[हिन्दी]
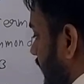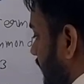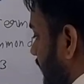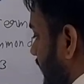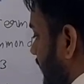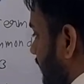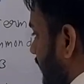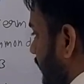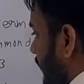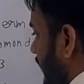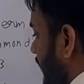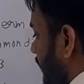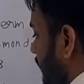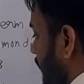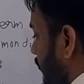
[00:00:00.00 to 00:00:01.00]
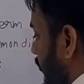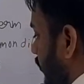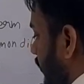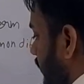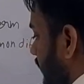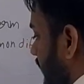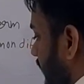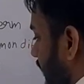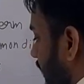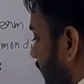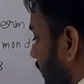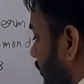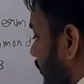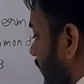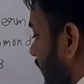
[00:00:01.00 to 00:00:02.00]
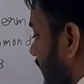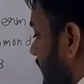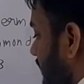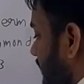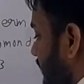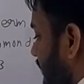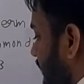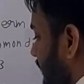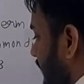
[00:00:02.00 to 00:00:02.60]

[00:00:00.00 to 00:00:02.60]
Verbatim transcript: ए वन की वैल्यू क्या है फोर ए टू क्या है